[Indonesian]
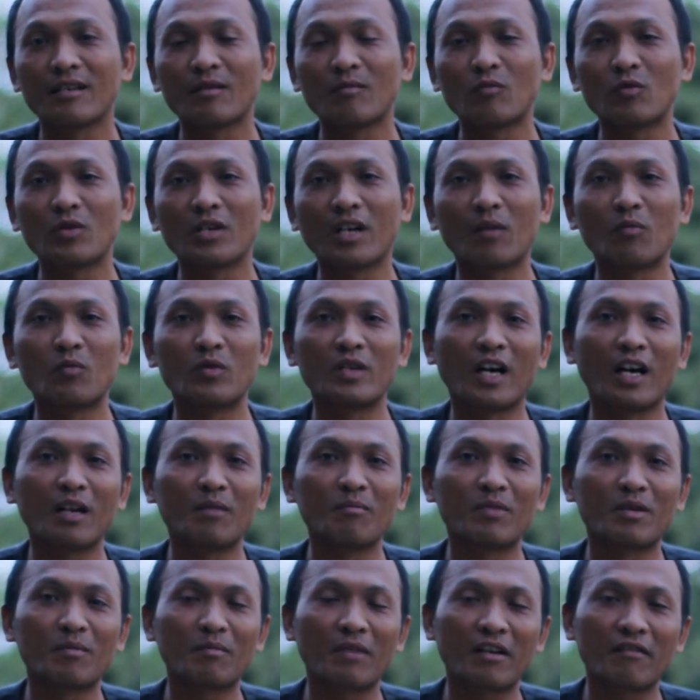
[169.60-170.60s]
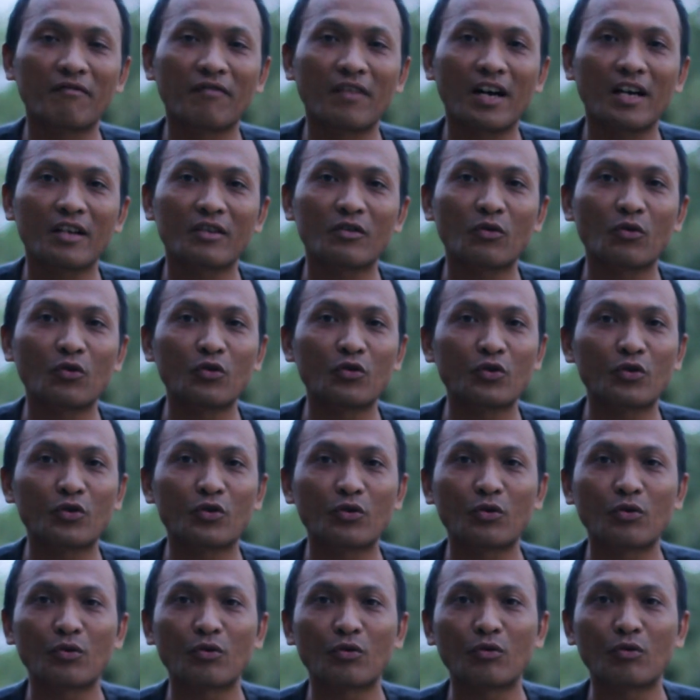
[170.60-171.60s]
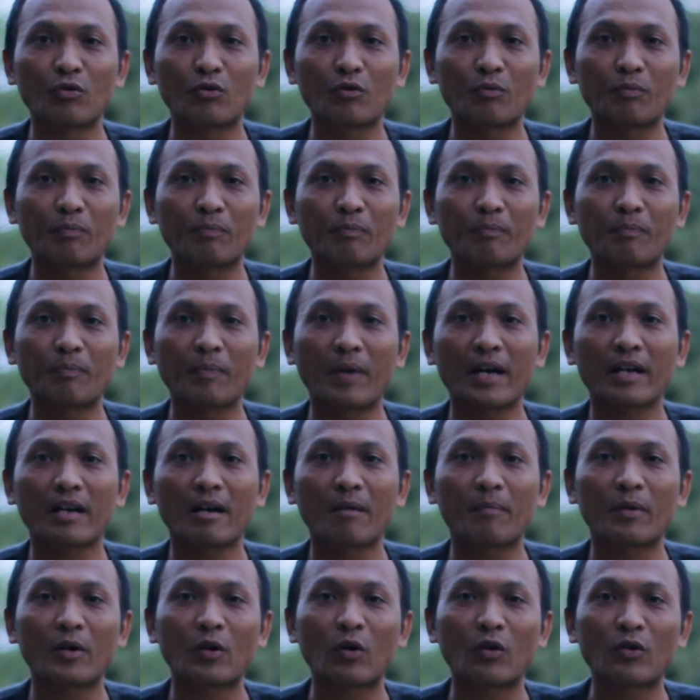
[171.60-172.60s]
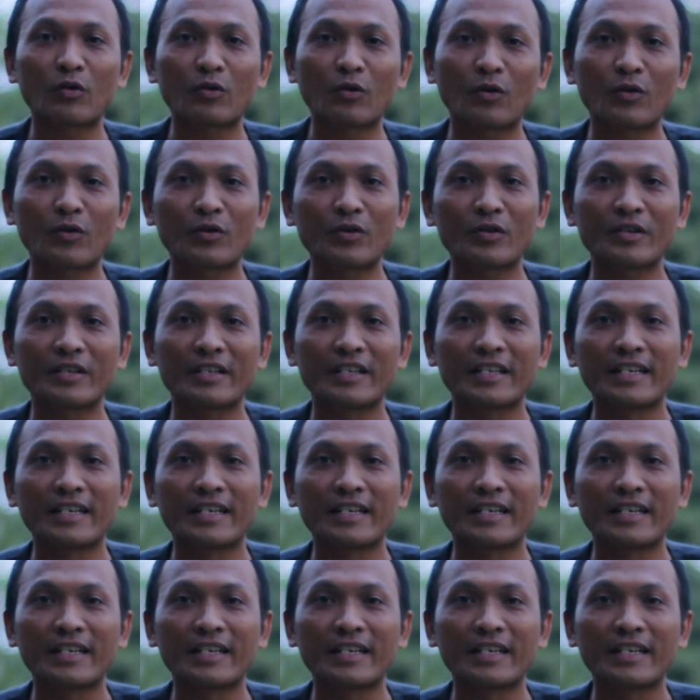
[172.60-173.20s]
Mudah-mudahan bermanfaat untuk para penonton,